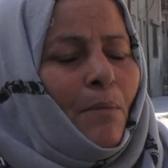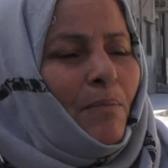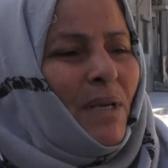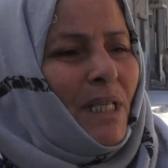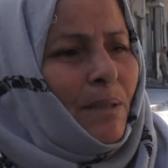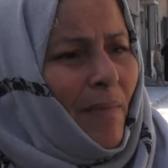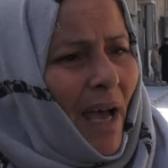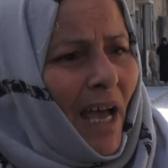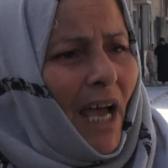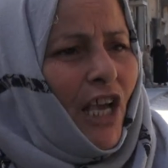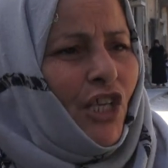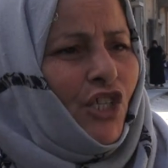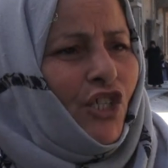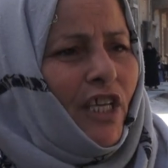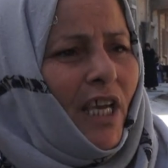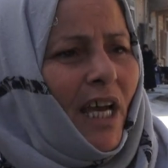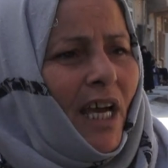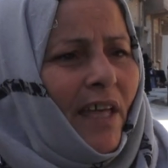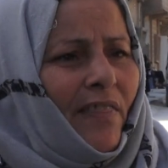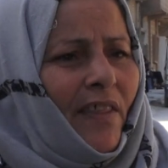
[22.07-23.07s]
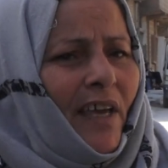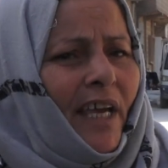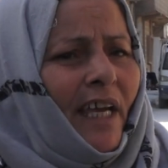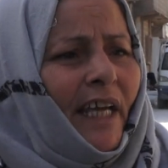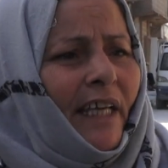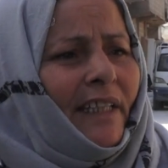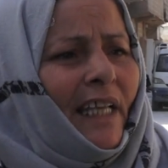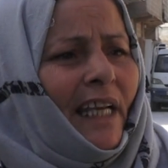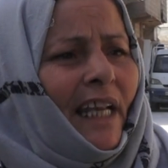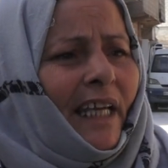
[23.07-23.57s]
بس مع هالشيء هذا
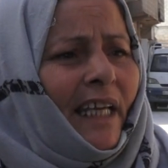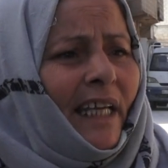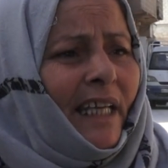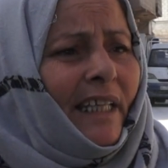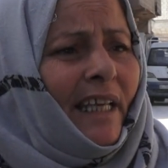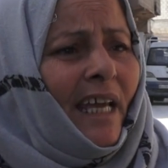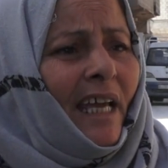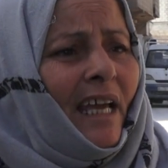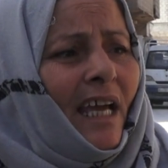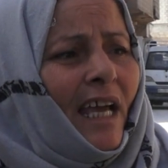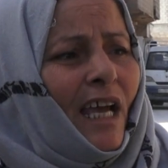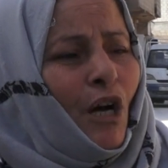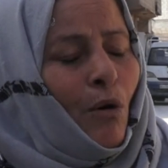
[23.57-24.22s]
احنا لقينا